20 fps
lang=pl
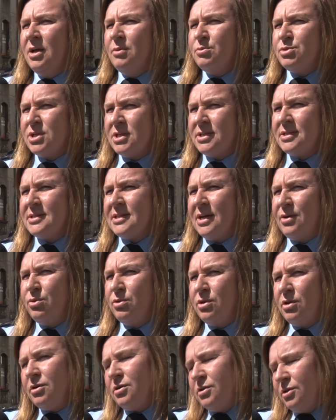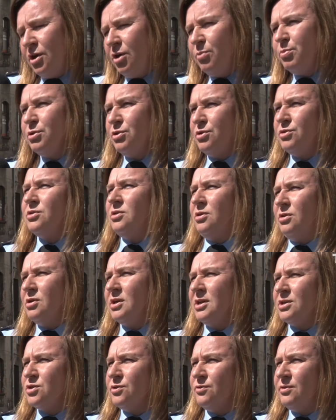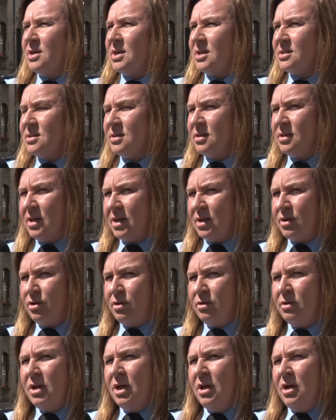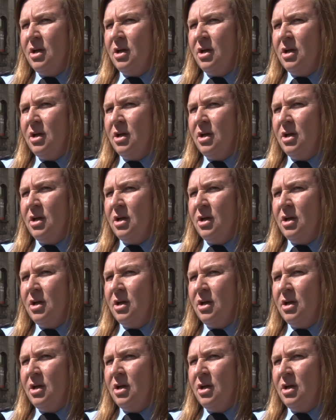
przez cały rok, no oprócz okresu wakacyjnego.